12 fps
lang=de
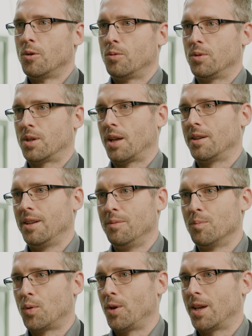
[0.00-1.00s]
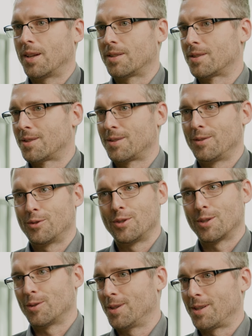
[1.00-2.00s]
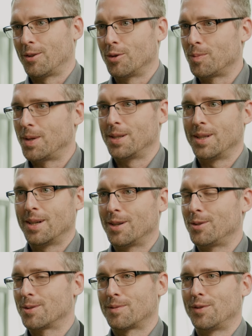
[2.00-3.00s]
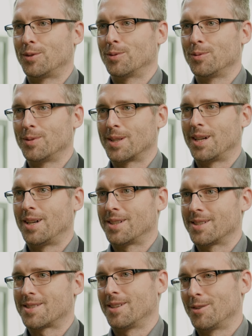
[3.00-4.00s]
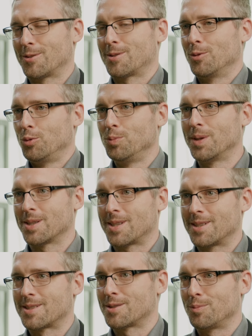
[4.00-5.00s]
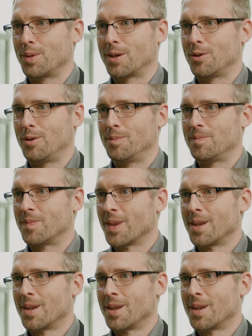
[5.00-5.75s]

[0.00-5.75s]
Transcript: Und dann im Projekt ist natürlich auch nochmal die Herausforderung da, das dann auch so umgesetzt zu bekommen